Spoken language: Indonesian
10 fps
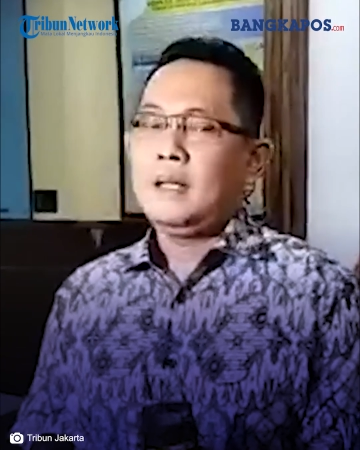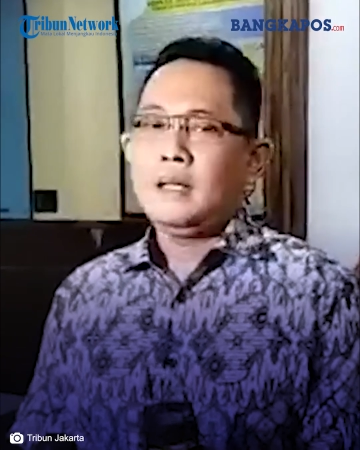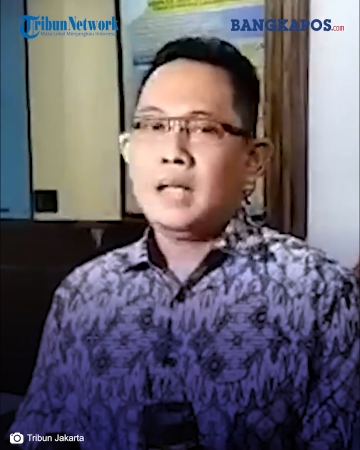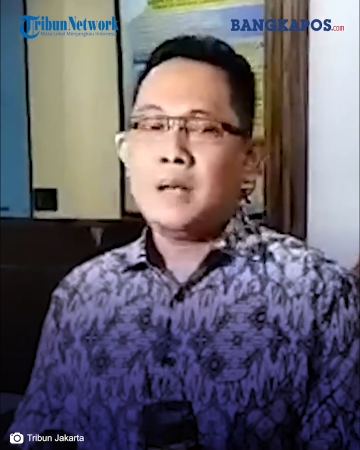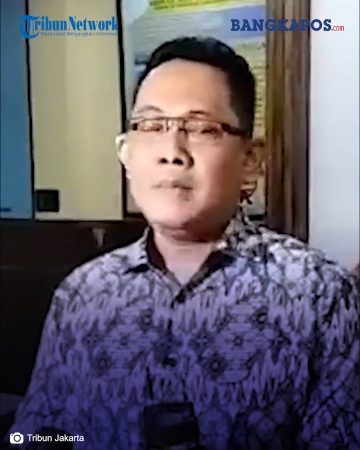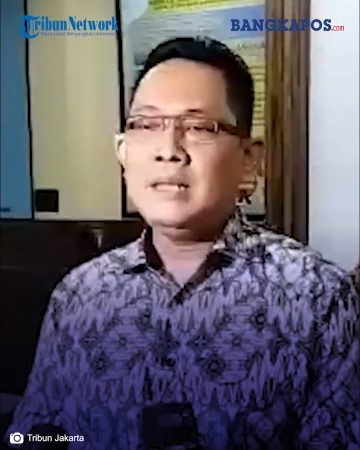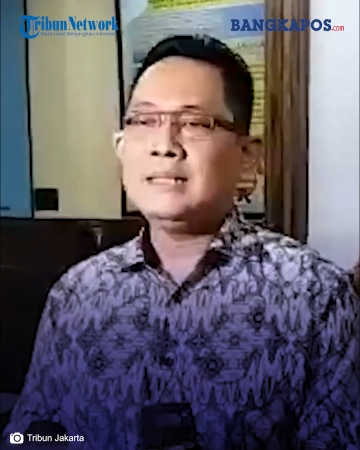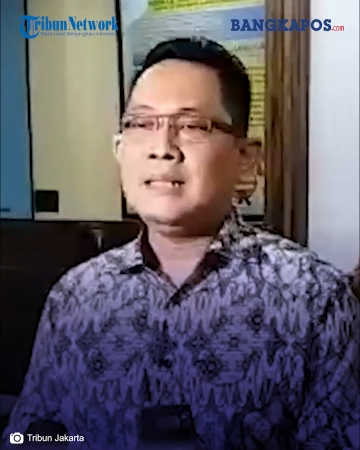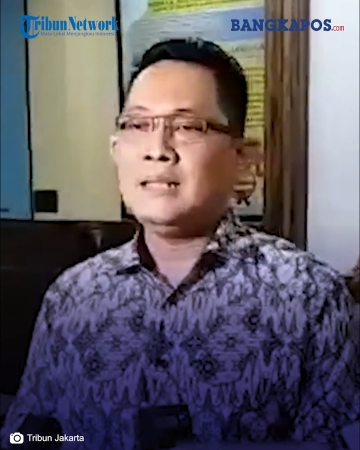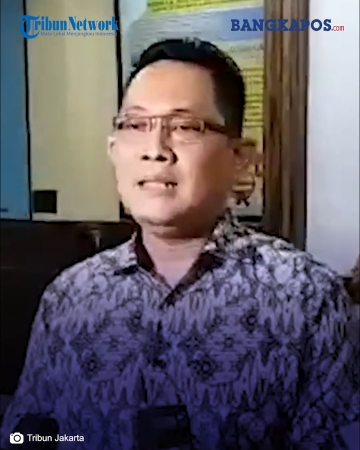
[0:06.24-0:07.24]
Kami
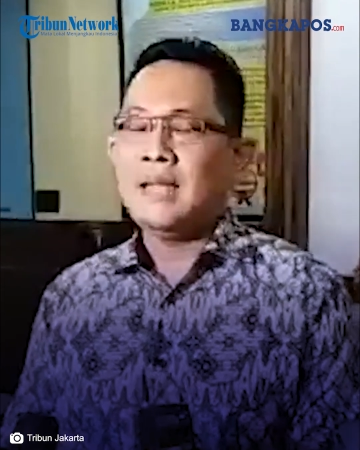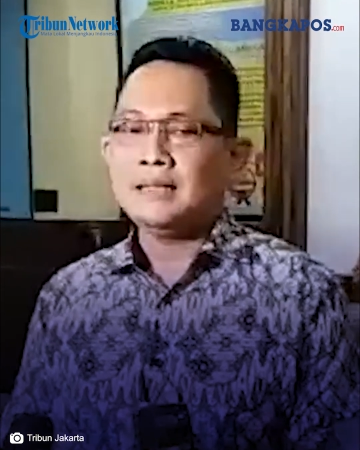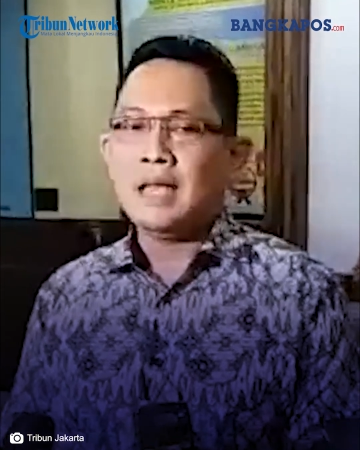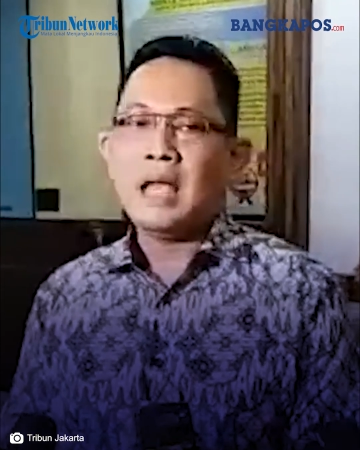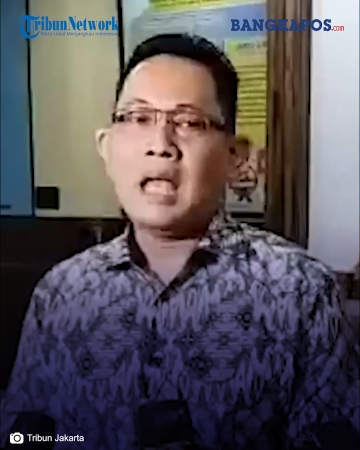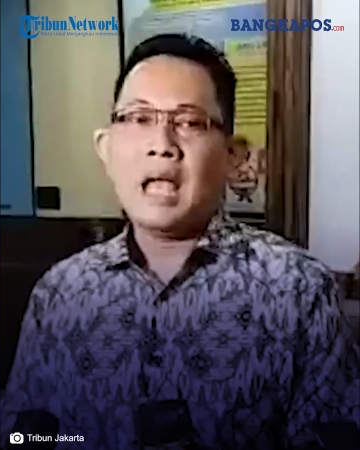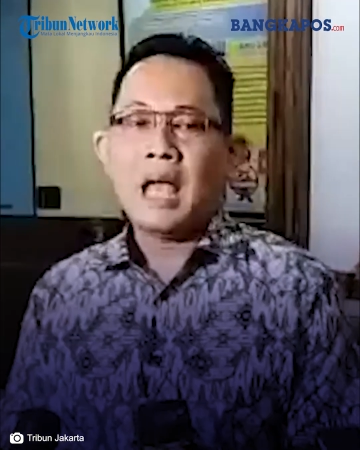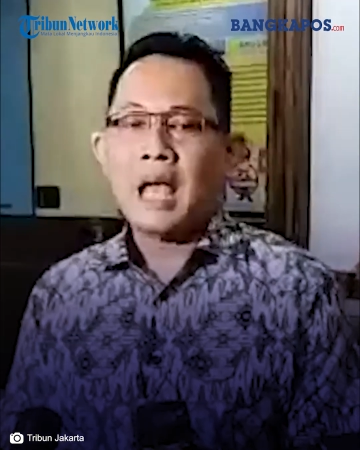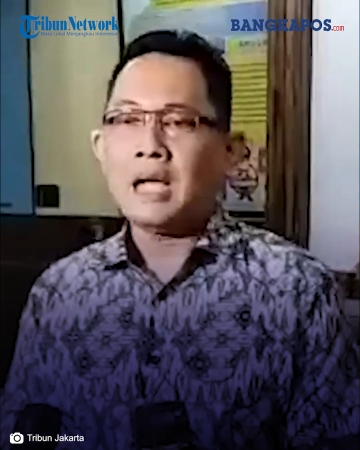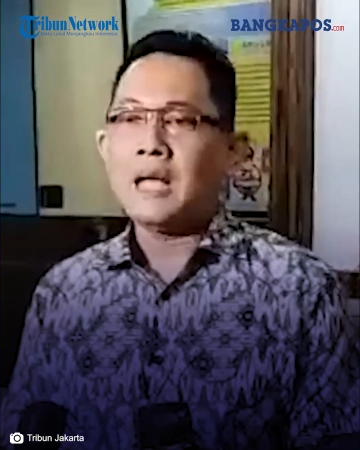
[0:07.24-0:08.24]
senantiasa
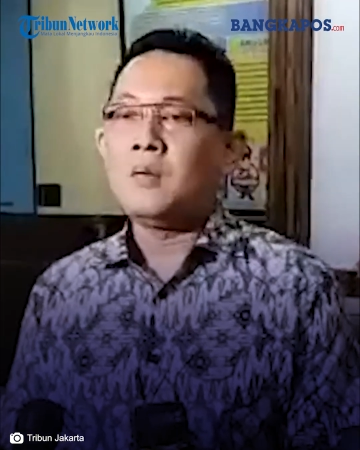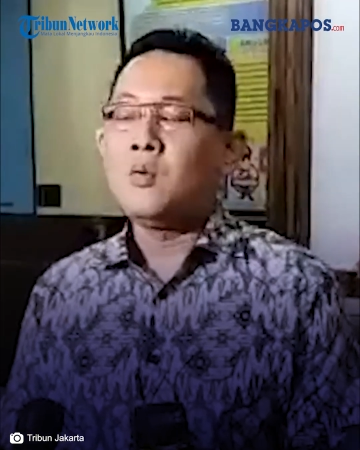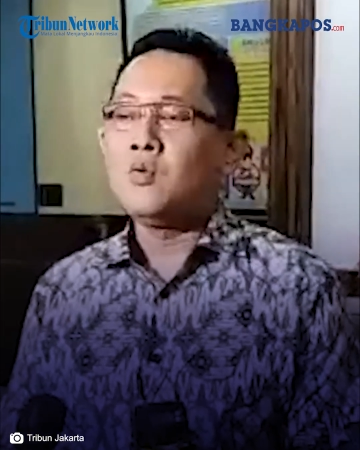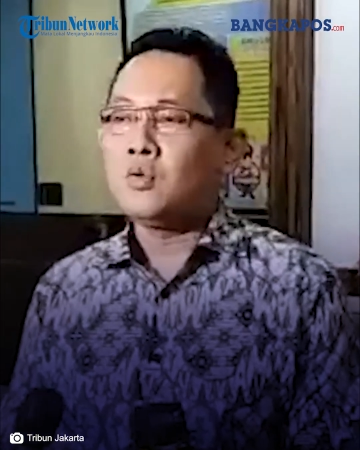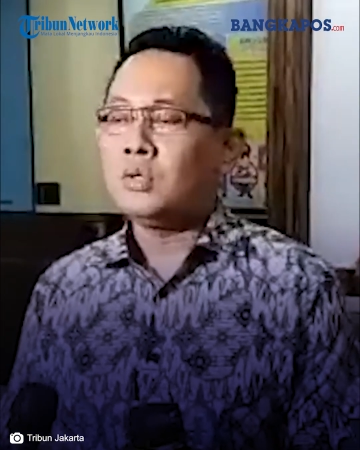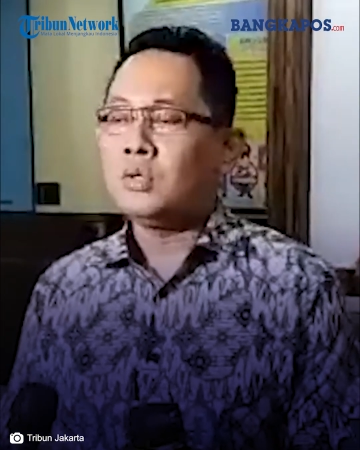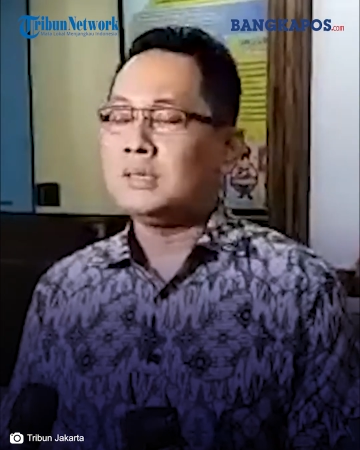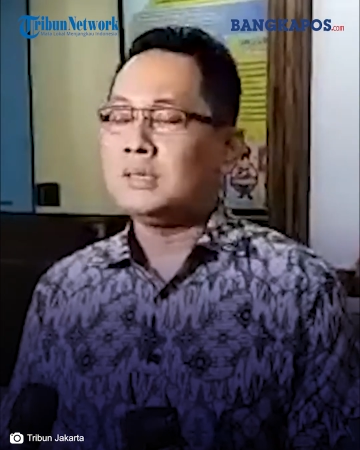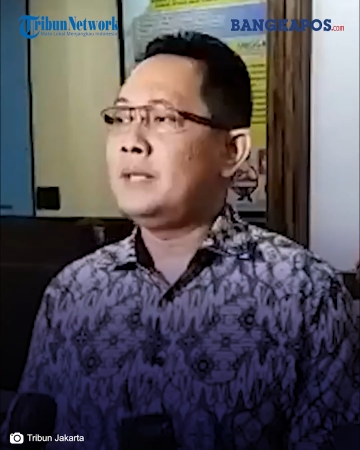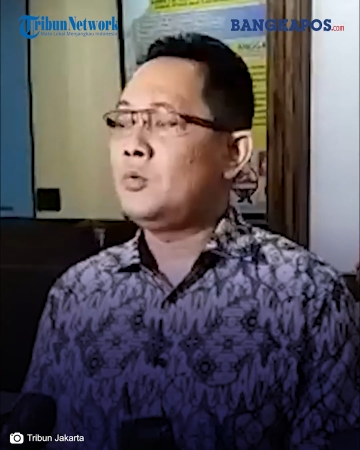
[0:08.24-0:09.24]
akan mengusut
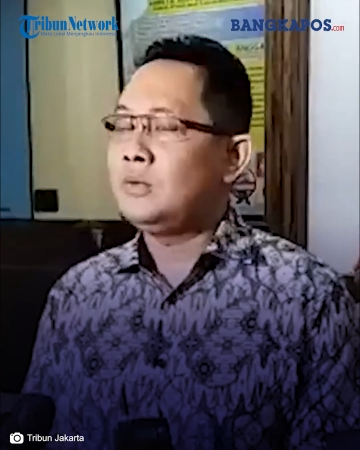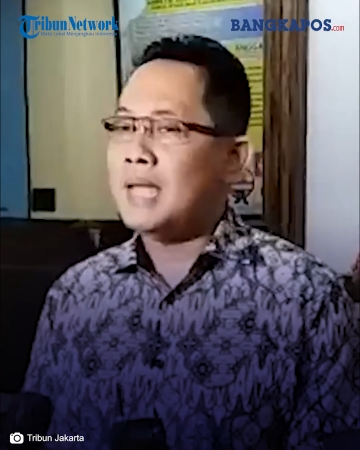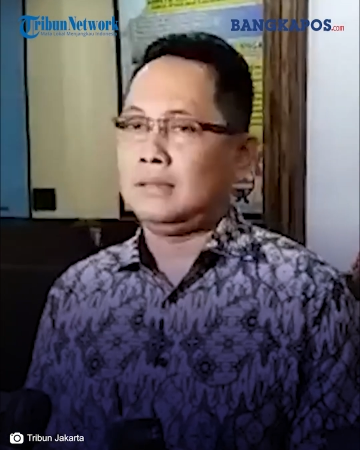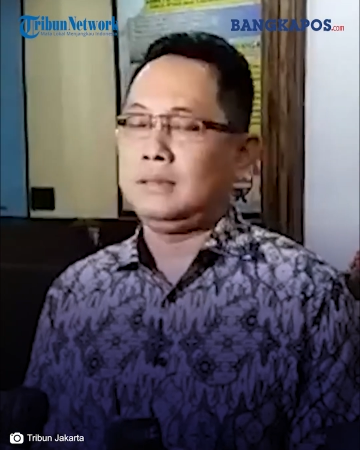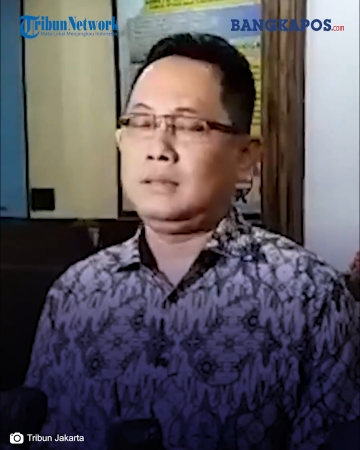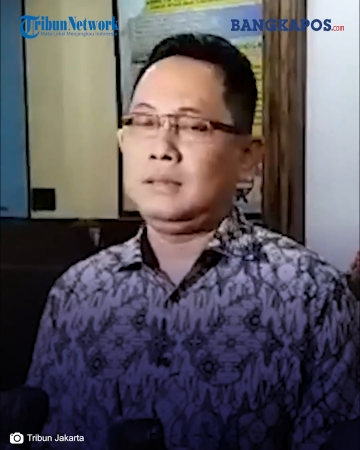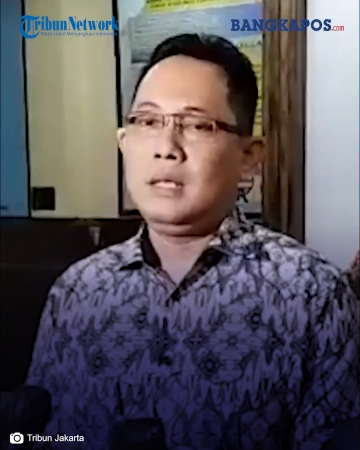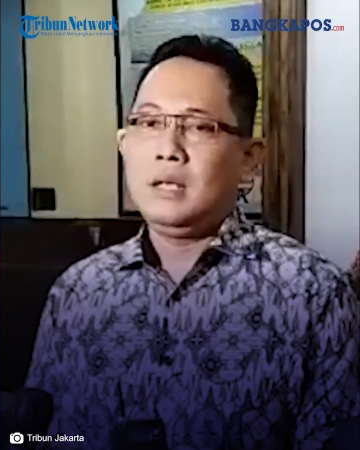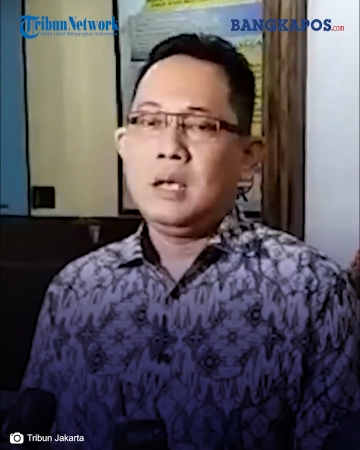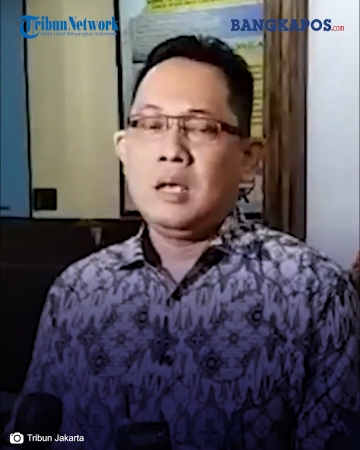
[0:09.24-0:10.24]
sampai tuntas
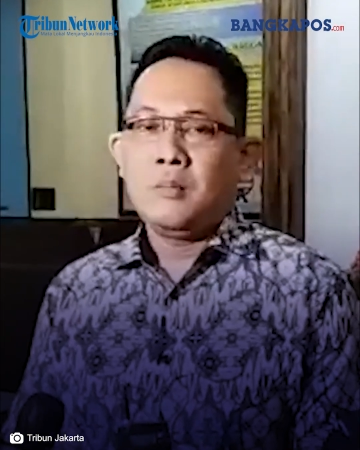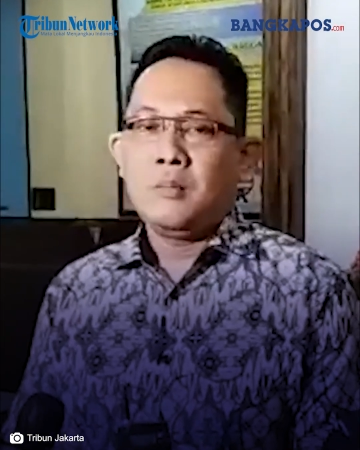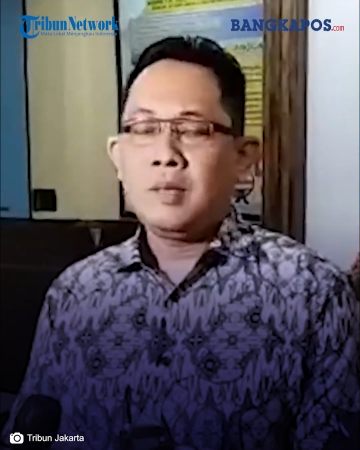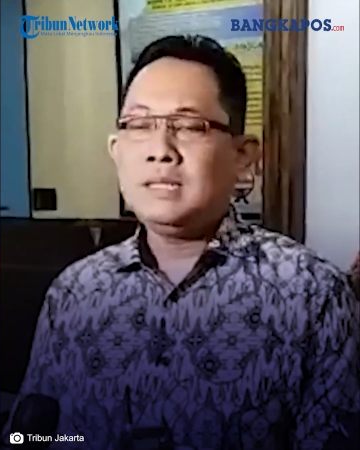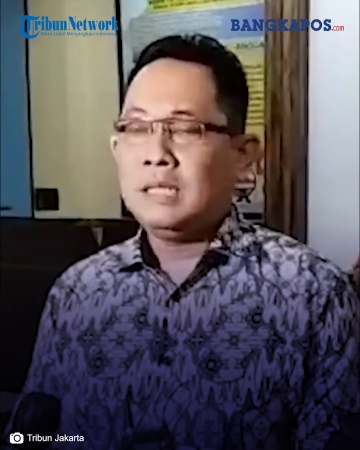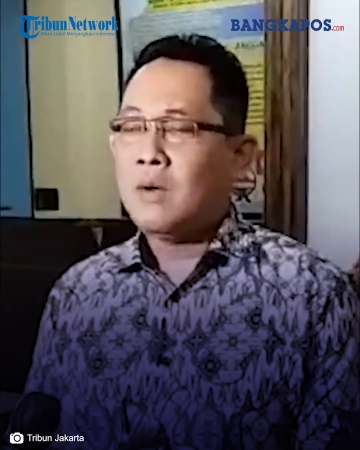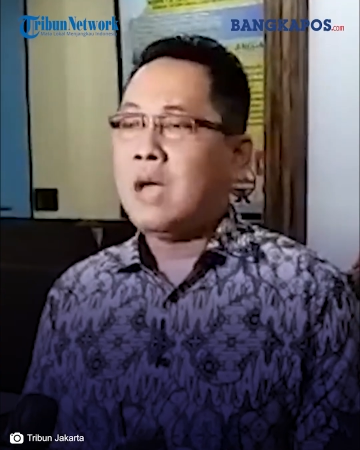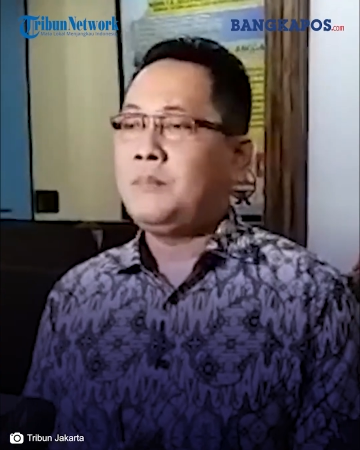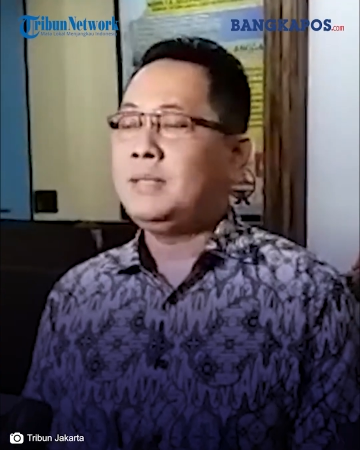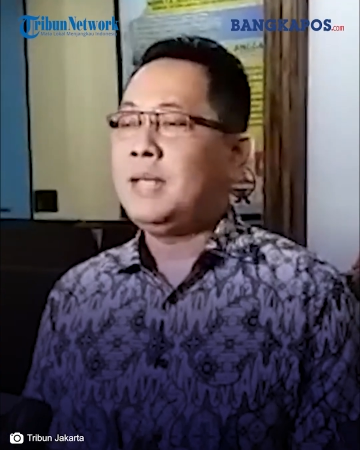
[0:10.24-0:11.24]

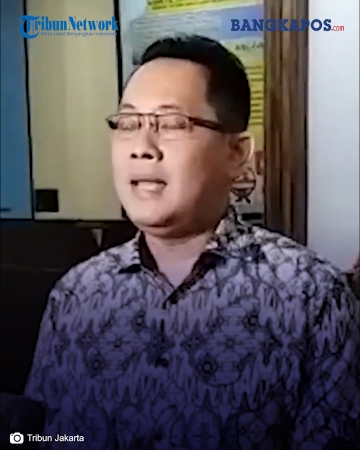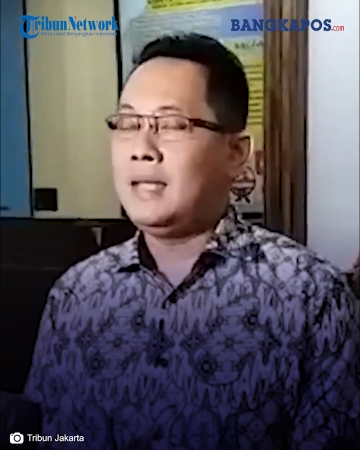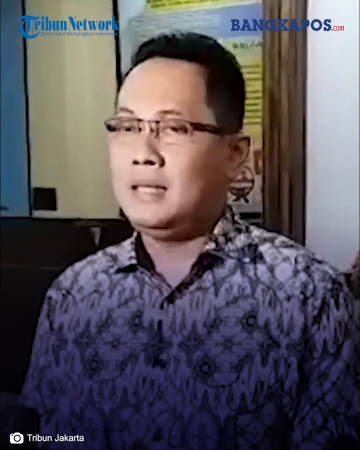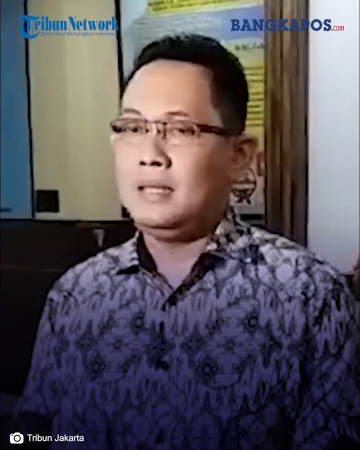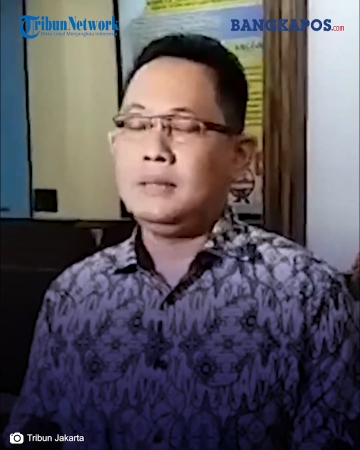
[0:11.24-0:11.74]
peristiwa pidana ini.